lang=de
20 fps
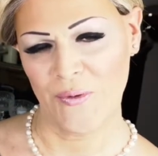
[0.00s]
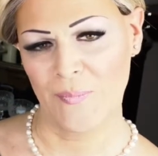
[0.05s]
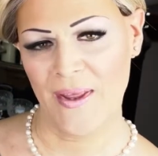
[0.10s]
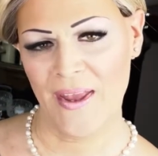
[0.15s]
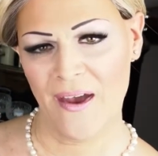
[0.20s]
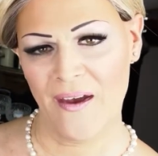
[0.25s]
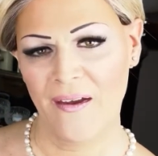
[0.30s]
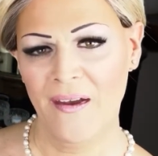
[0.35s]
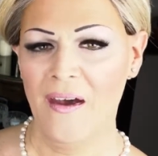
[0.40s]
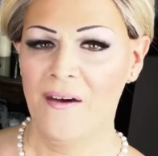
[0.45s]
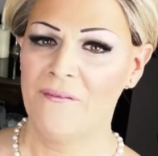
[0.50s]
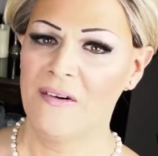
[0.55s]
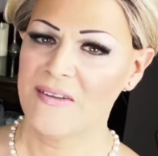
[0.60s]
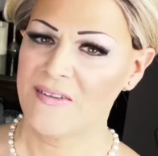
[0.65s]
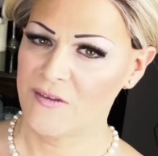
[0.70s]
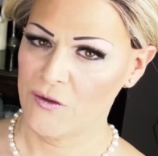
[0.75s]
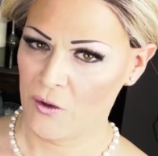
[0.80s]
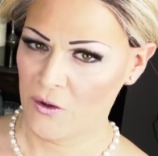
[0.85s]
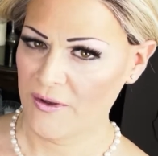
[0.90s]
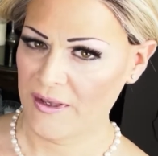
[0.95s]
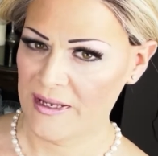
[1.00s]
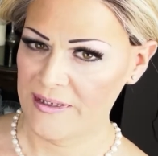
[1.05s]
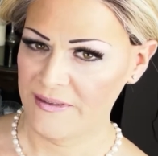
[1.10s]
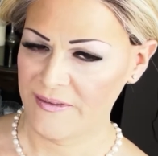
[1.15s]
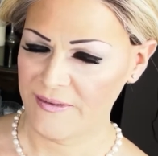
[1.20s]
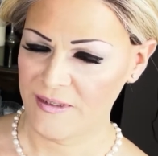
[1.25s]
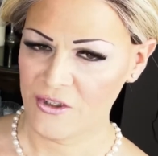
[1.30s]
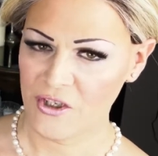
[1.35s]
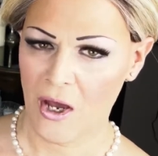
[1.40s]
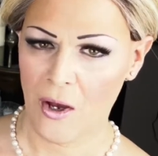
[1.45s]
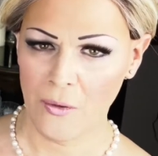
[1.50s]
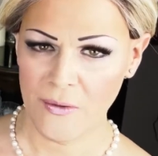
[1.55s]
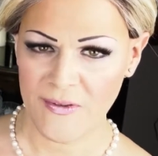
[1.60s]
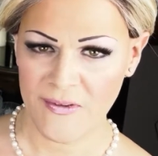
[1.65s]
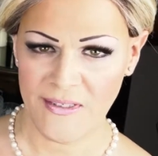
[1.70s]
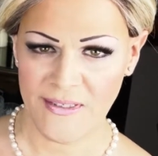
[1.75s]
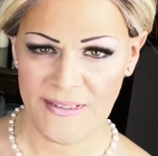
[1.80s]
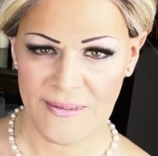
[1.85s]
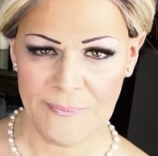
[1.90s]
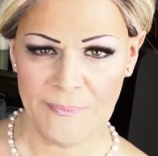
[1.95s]
mehr, was noch realistischer
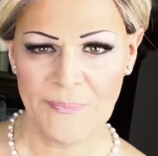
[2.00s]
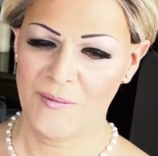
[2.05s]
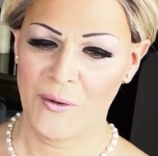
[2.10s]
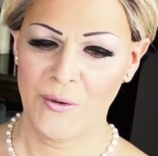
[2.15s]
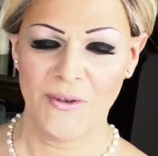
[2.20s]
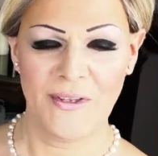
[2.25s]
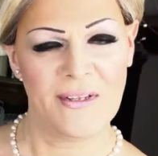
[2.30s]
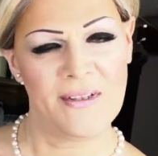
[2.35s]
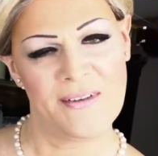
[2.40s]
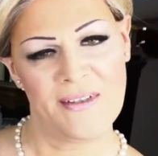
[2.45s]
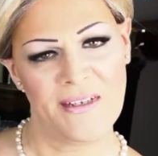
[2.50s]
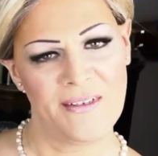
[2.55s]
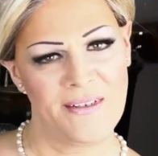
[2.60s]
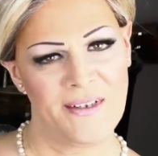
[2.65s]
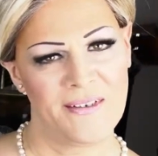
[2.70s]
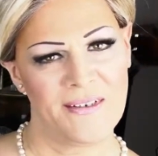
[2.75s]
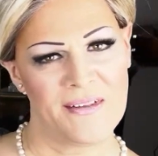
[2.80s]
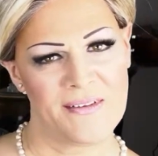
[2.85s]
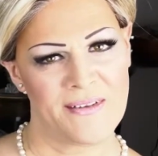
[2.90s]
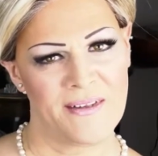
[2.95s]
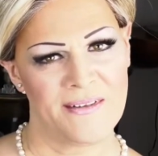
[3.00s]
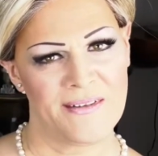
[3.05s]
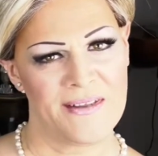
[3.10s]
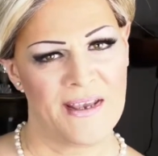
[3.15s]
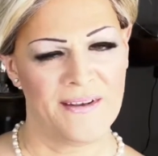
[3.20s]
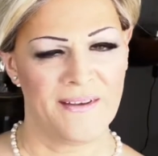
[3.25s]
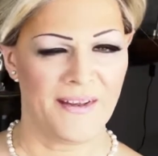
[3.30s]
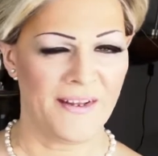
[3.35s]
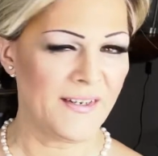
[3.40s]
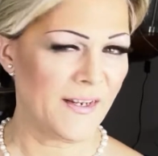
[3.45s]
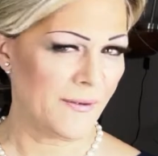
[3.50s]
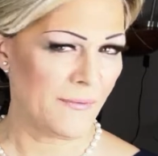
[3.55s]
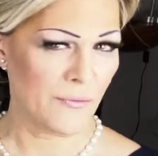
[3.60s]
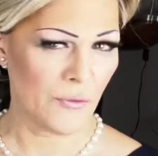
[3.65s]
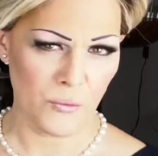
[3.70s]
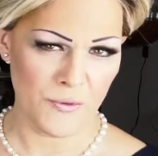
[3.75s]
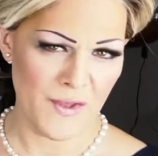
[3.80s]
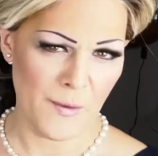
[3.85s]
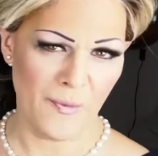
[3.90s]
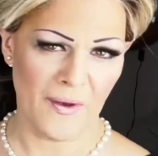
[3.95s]
aussieht. Und hier seht ihr, dass es ein relativ
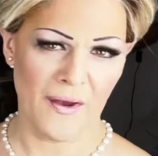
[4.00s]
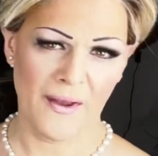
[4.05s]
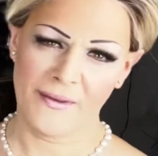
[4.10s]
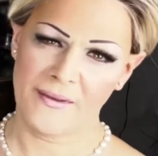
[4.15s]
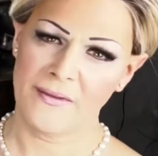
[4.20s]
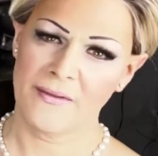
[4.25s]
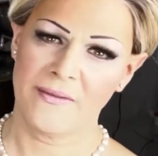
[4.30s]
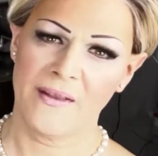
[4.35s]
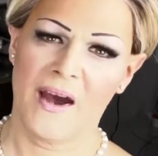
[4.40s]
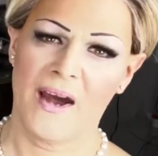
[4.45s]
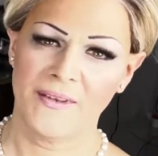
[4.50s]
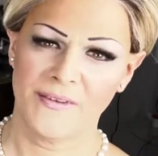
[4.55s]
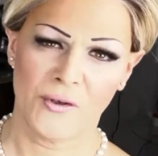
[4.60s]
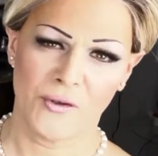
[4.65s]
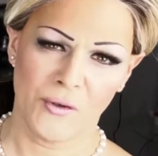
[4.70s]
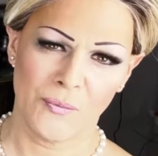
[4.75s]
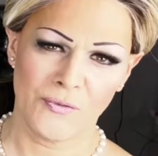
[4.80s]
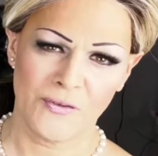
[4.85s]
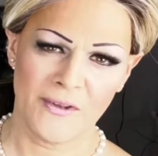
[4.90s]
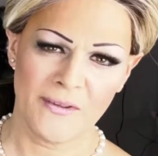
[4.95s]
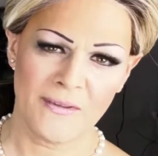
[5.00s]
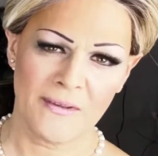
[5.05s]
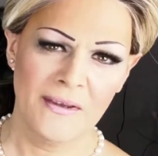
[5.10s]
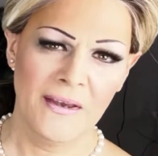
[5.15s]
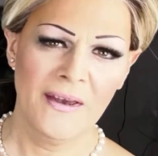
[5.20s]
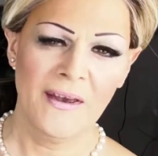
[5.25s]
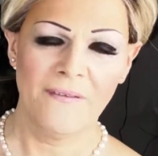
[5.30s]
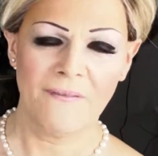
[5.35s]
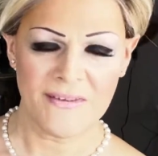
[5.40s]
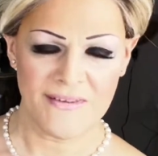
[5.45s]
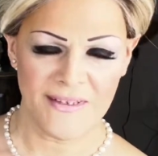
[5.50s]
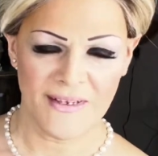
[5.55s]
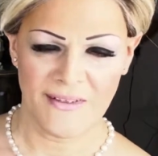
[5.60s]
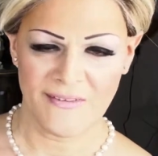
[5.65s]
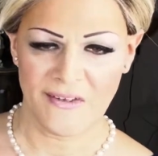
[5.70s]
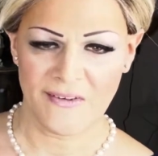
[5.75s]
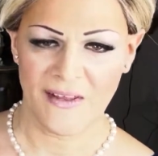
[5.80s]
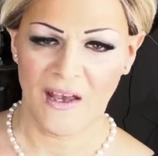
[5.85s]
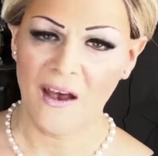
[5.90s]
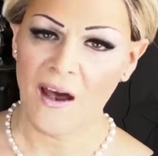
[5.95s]
großer Bereich ist, der handgeknüpft ist, was die
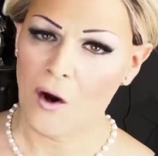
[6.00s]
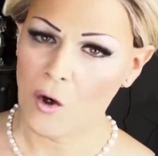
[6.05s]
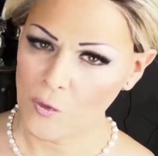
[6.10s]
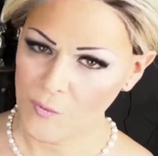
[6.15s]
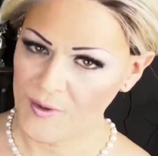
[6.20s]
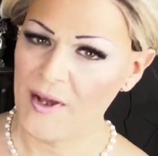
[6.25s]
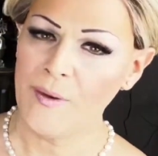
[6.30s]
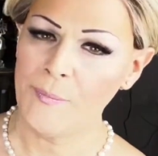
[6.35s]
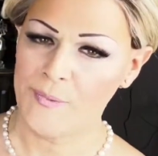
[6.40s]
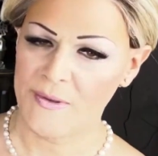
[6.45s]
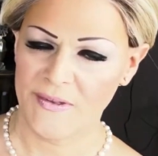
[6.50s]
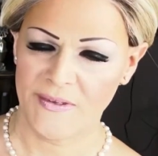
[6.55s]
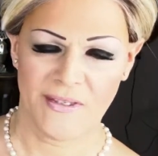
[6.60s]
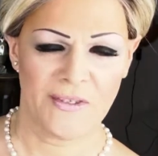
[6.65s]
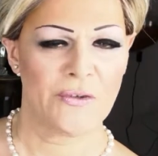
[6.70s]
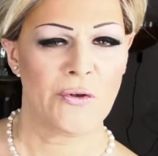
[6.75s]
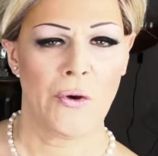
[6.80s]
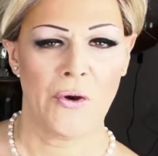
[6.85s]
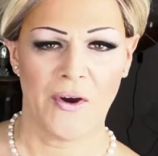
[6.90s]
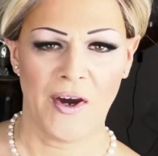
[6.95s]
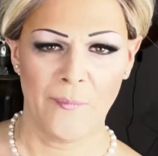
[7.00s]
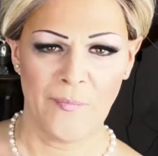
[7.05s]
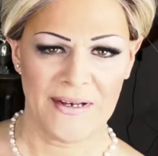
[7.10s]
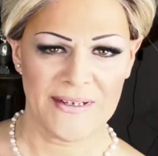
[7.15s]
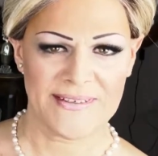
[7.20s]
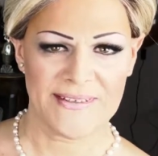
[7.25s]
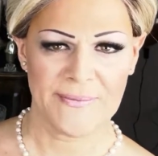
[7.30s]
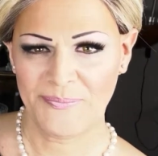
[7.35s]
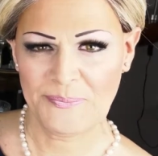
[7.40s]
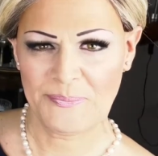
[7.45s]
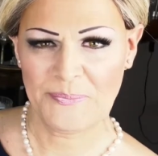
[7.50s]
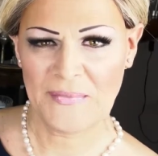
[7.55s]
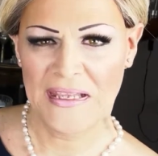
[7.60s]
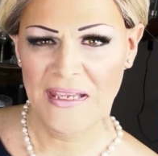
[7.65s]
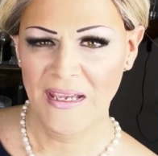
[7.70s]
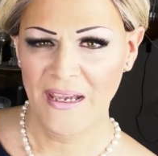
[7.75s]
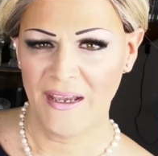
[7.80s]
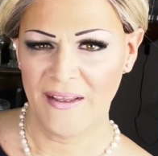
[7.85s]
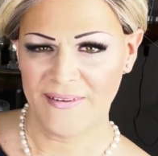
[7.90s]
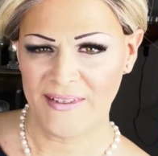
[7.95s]
ganze Sache auch wieder ein bisschen teurer macht.
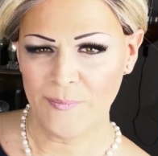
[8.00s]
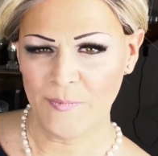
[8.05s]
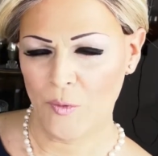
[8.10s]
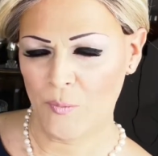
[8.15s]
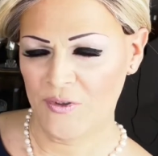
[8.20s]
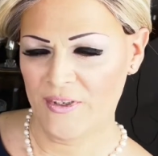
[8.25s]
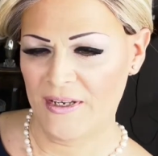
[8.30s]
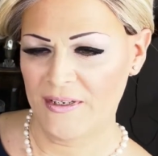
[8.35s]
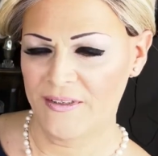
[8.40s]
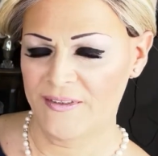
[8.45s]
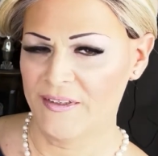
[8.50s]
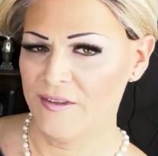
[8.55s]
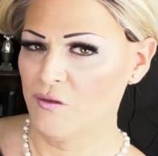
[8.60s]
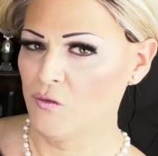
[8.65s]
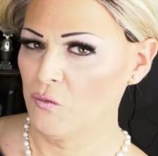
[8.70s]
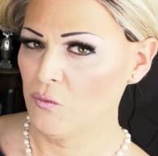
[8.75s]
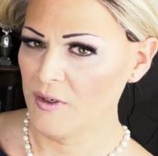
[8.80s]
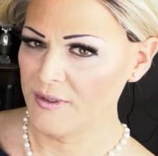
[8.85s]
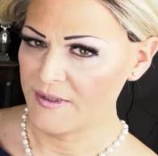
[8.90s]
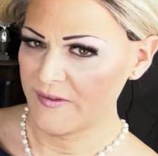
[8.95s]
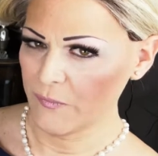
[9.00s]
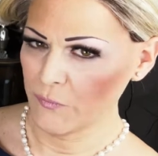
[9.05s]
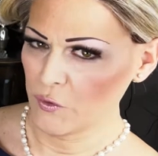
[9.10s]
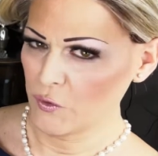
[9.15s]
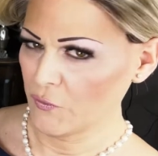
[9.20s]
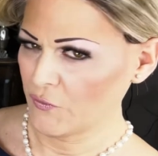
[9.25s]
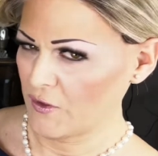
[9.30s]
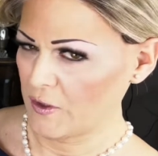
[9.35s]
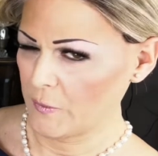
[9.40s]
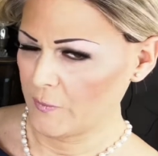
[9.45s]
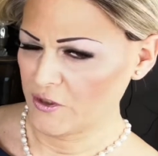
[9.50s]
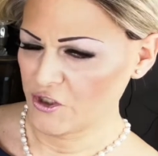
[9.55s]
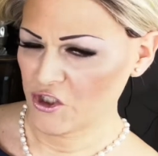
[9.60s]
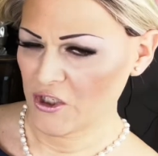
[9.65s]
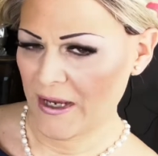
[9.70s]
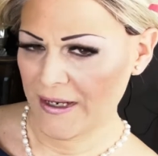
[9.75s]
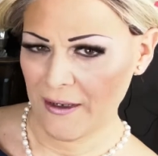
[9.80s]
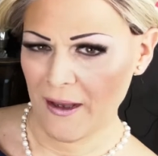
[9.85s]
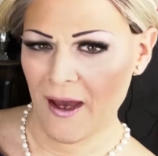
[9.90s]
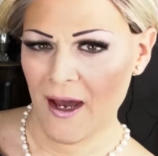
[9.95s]
Es gibt auch Modelle, die nur diesen
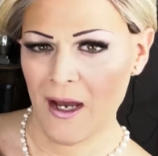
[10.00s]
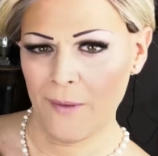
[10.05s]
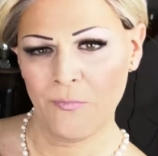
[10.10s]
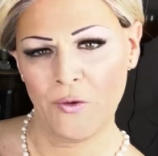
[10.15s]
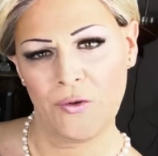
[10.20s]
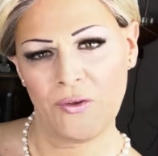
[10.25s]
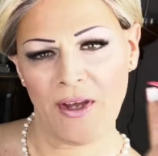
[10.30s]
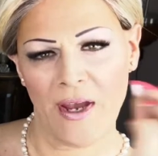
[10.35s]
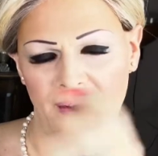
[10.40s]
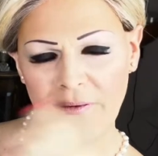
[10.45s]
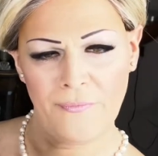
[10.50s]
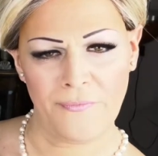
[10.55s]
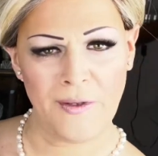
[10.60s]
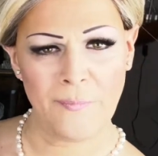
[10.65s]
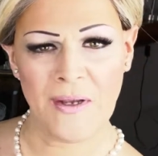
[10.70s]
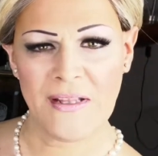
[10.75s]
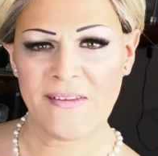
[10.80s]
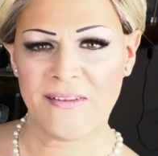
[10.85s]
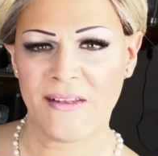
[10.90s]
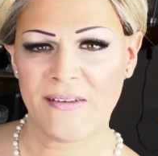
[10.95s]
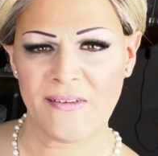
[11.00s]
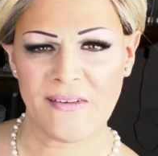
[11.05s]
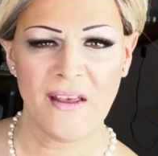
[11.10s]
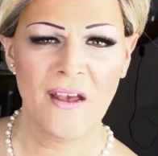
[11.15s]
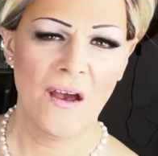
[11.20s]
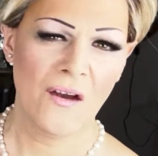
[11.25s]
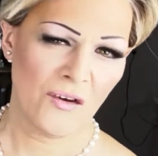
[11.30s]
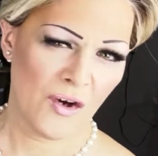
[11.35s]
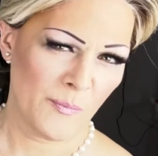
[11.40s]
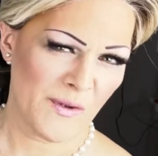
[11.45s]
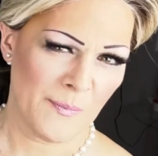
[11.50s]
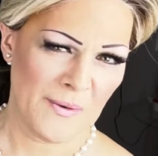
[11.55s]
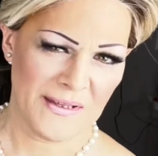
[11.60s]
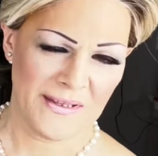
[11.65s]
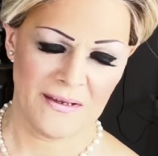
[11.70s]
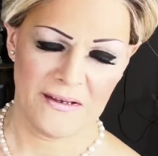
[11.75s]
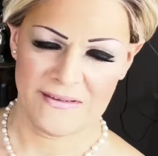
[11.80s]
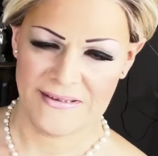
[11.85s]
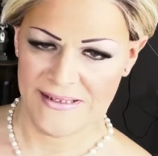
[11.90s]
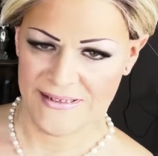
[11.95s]
Monofilament-Scheitel haben und keinen Filmansatz, kommt aber
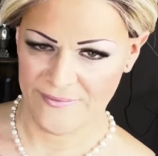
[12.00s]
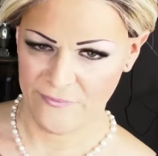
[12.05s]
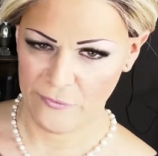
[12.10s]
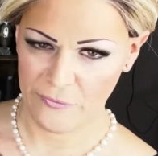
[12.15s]
eher selten